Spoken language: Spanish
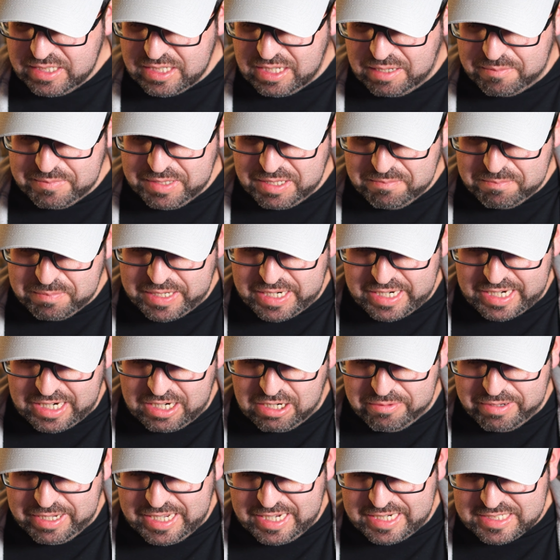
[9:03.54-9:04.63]
también para que
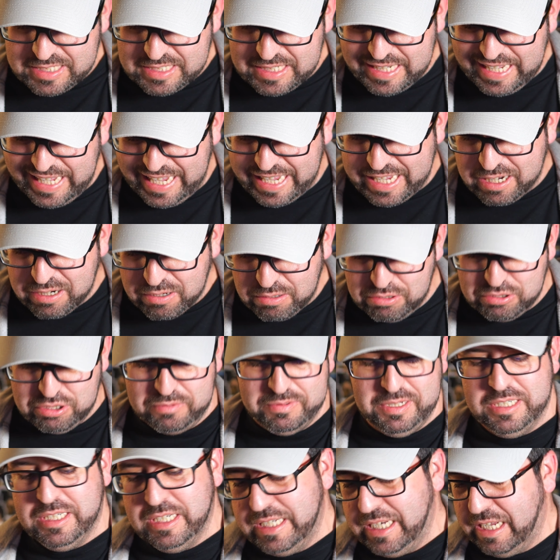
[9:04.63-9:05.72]
lo veáis e incluso
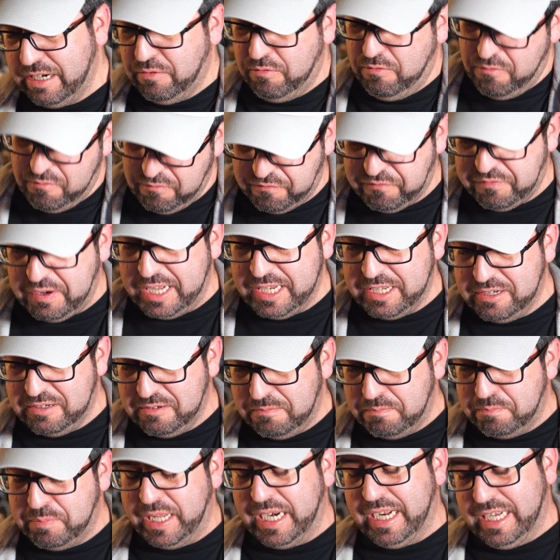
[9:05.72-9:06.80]
voy a enseñar un fallo
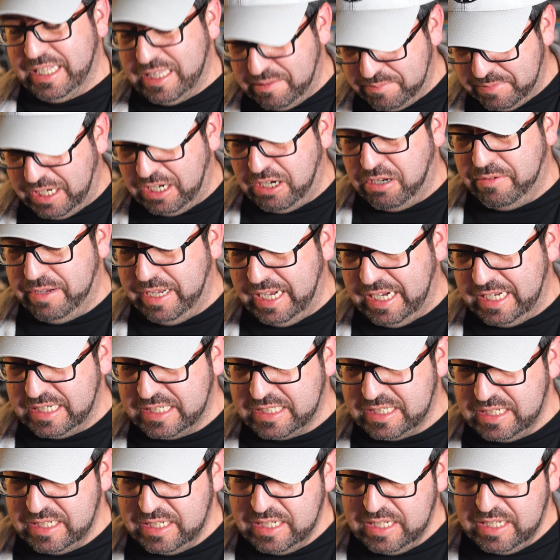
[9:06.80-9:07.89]
para que también lo
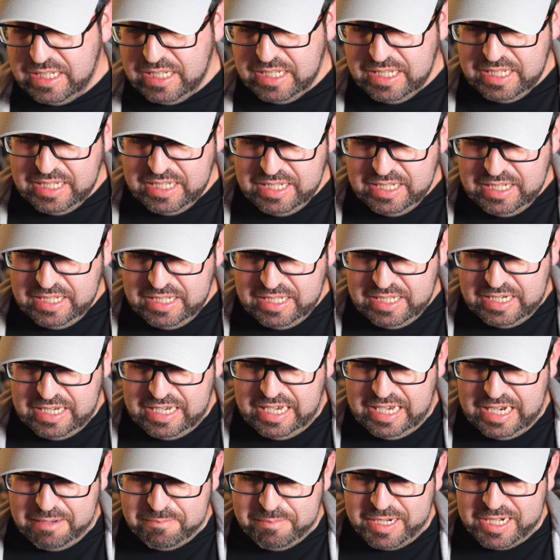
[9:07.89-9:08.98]
veáis.
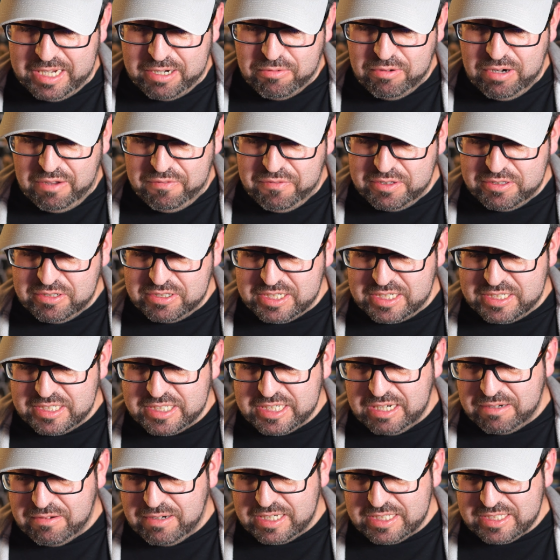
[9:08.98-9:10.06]
La película
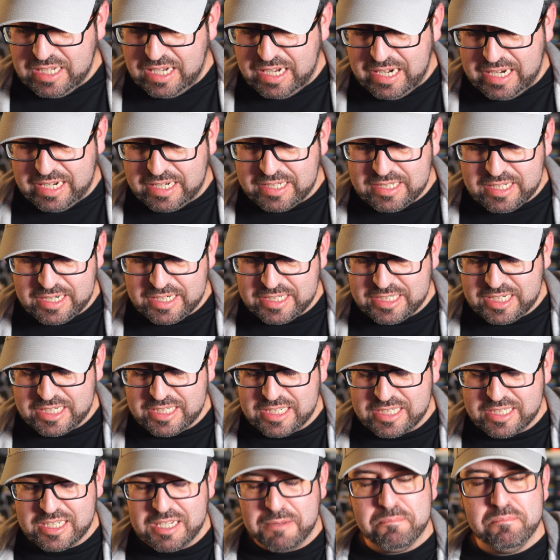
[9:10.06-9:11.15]
fotosensible, esta de la que están hechas
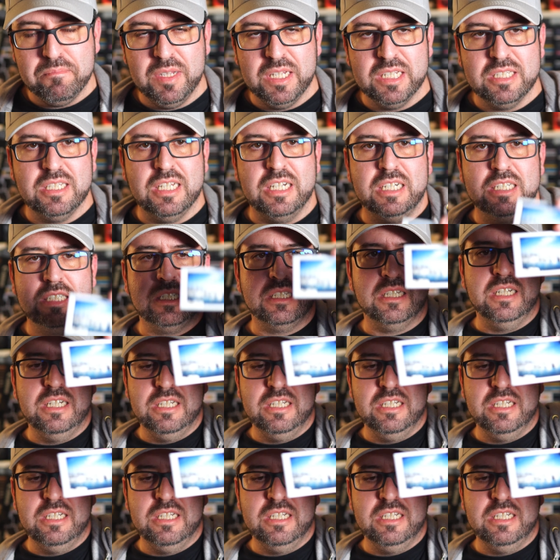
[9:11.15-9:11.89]
estas,